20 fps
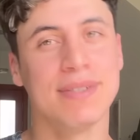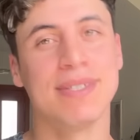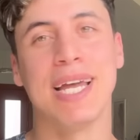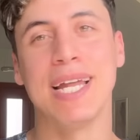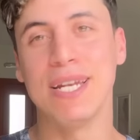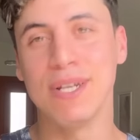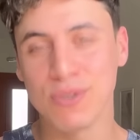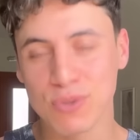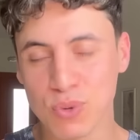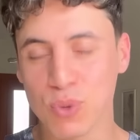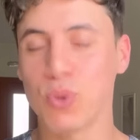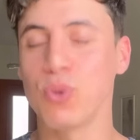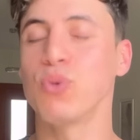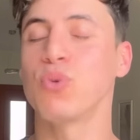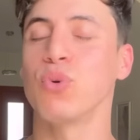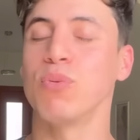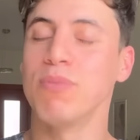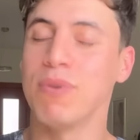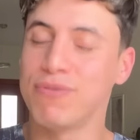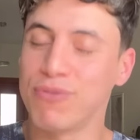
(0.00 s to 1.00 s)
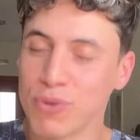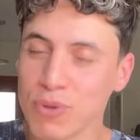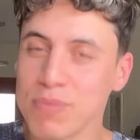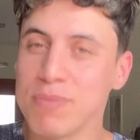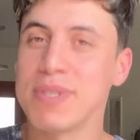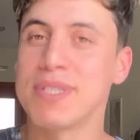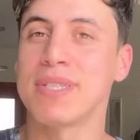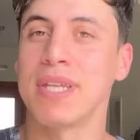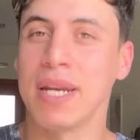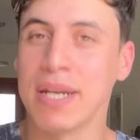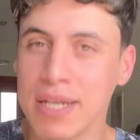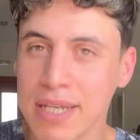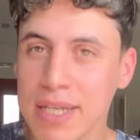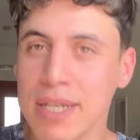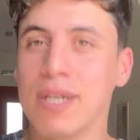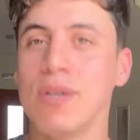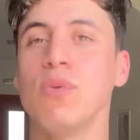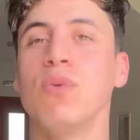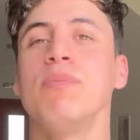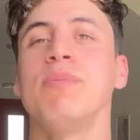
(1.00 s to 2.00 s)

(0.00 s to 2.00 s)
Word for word: ده اللي انتوا كنتوا المفروض مستنيينه